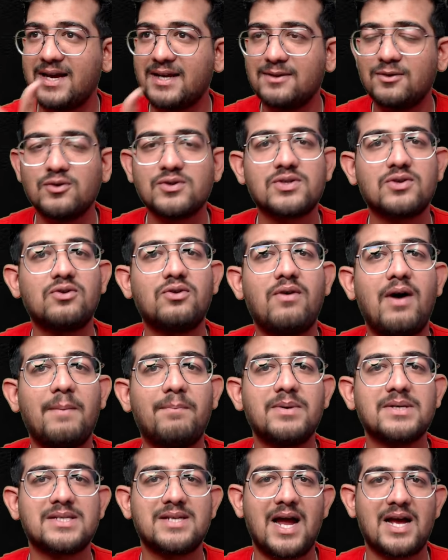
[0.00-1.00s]
है तो उसको
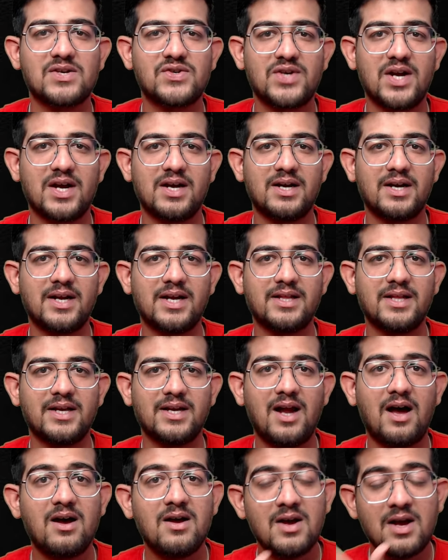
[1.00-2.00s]
वापस नाश्ता करके
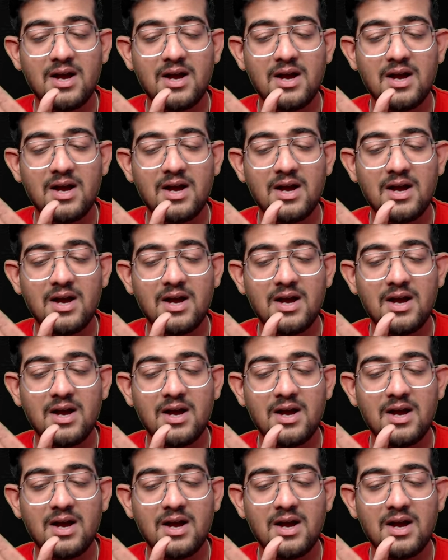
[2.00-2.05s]
देना